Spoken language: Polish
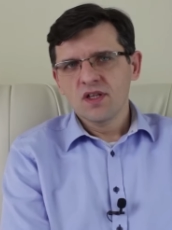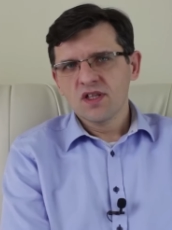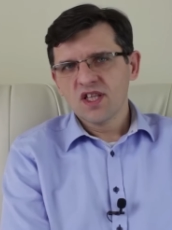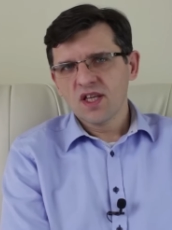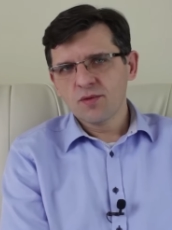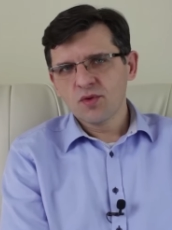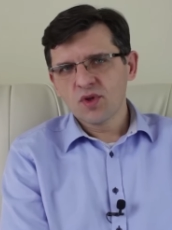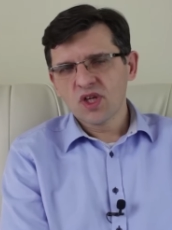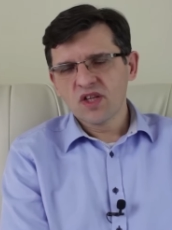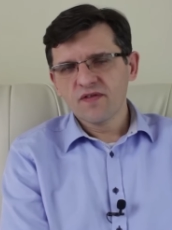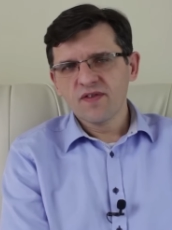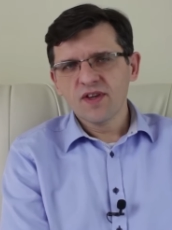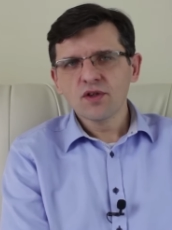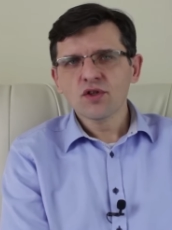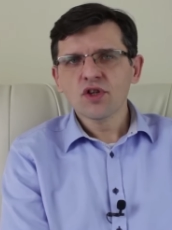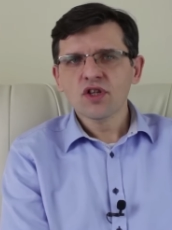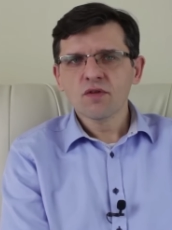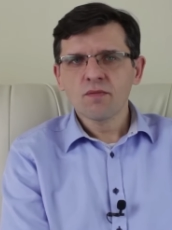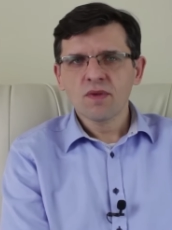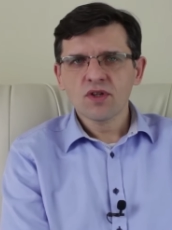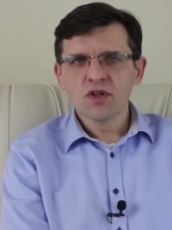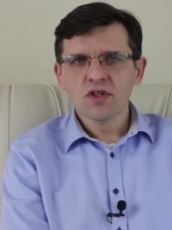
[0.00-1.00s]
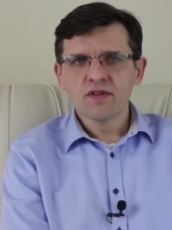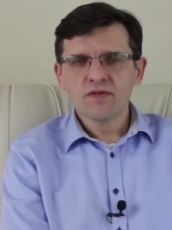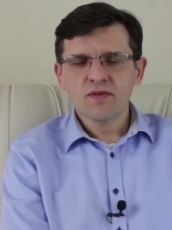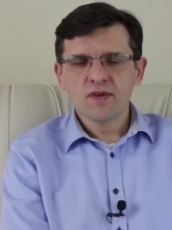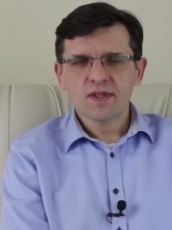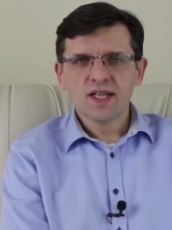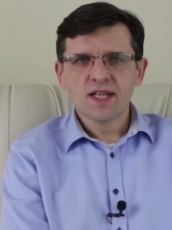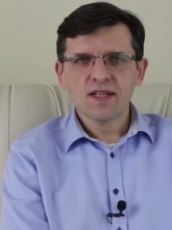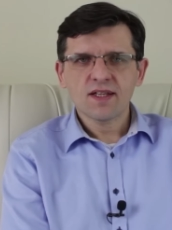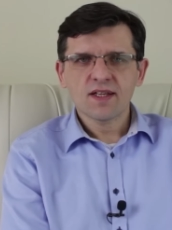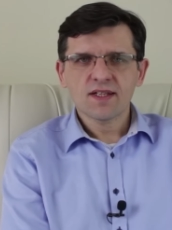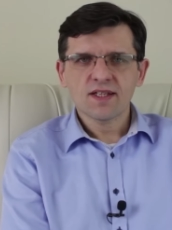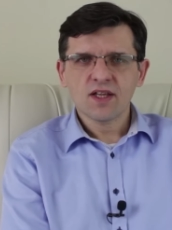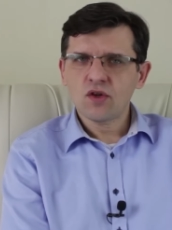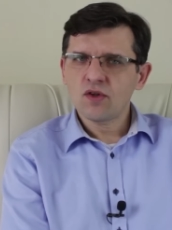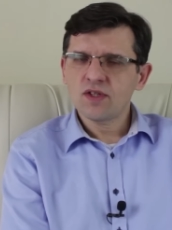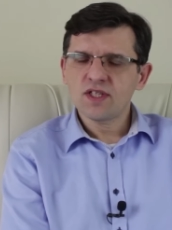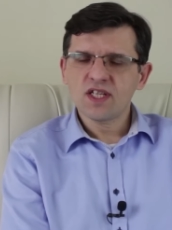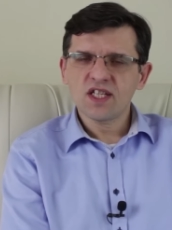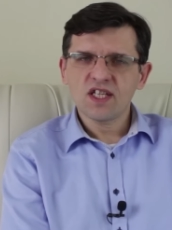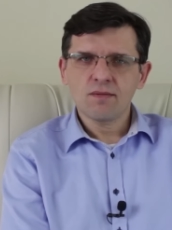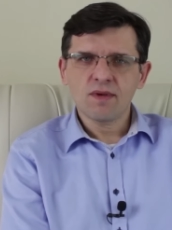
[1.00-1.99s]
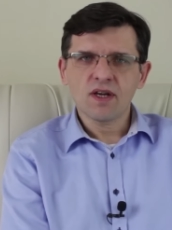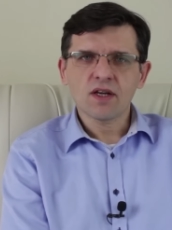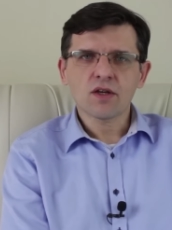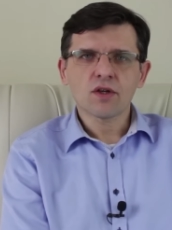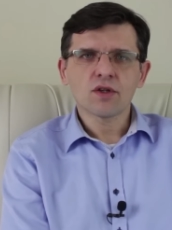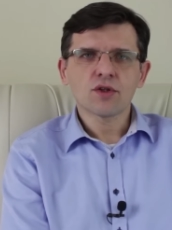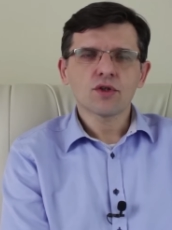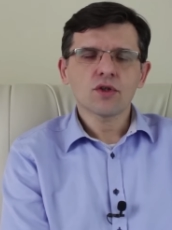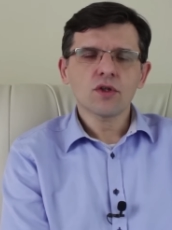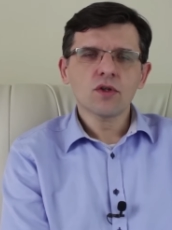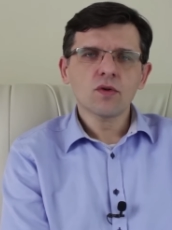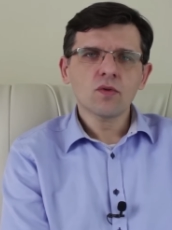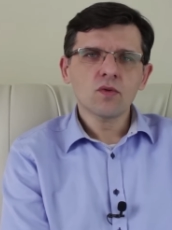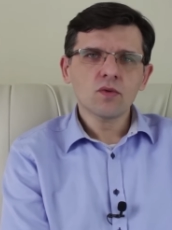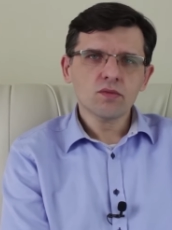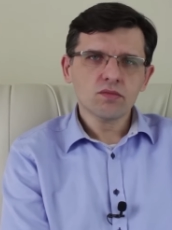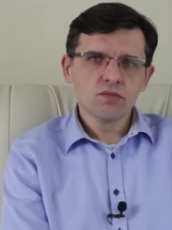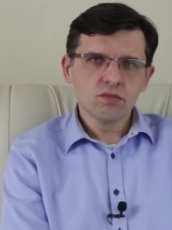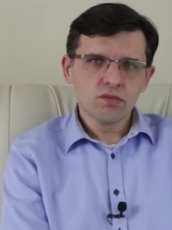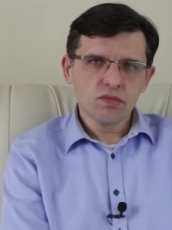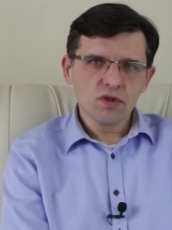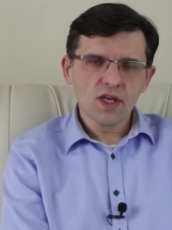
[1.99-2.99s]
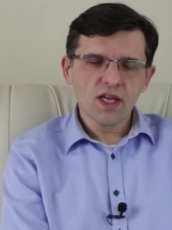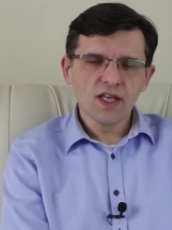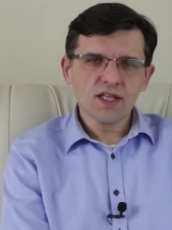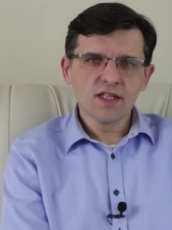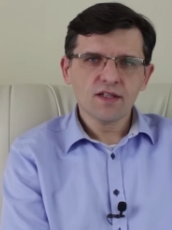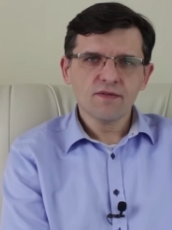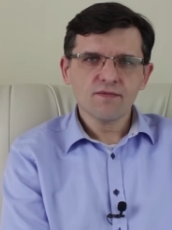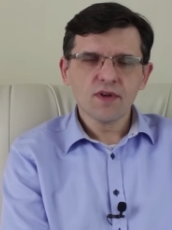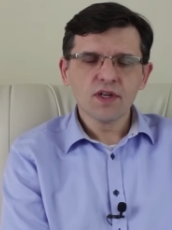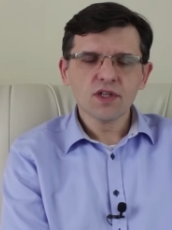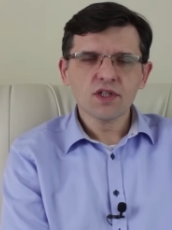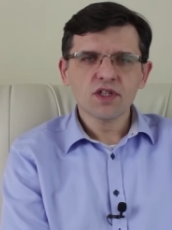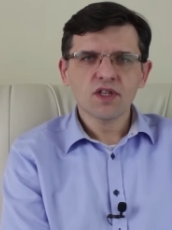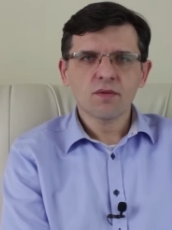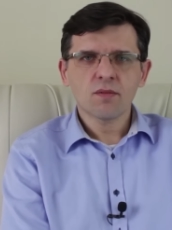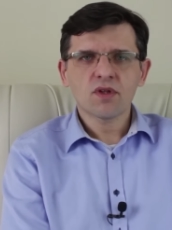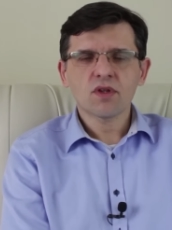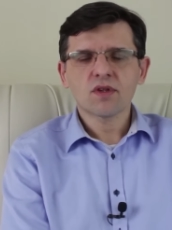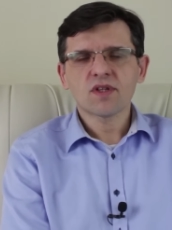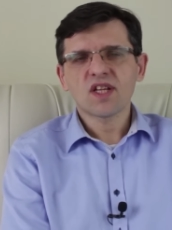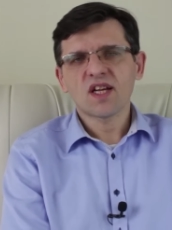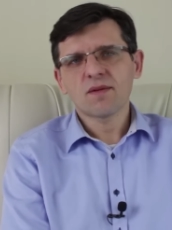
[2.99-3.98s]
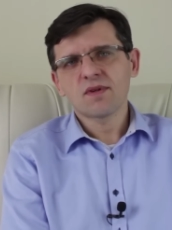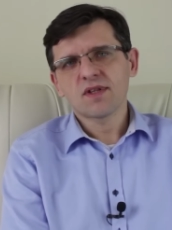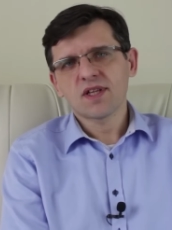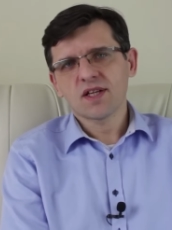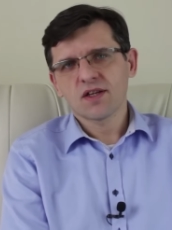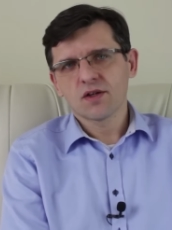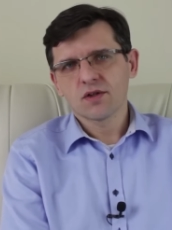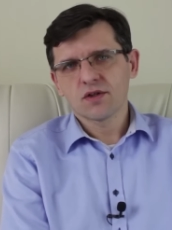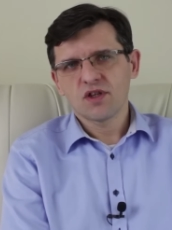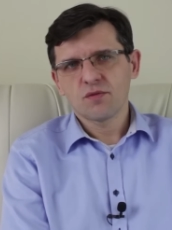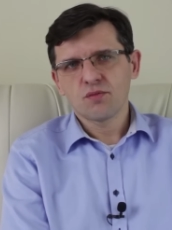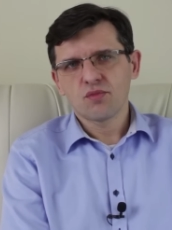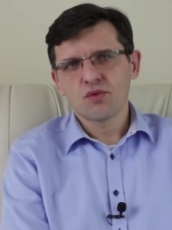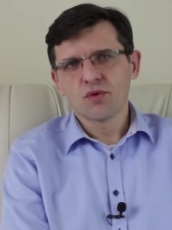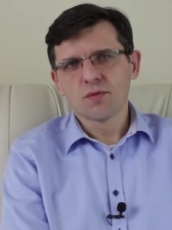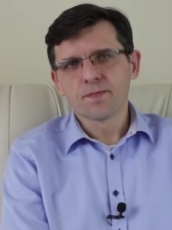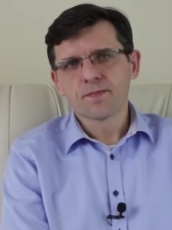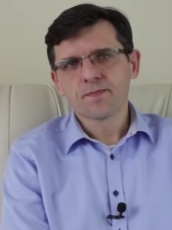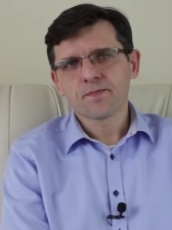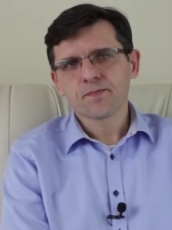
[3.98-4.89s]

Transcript: Na przykład większość metod związanych z zarządzaniem jakością jest właśnie metodami tego typu.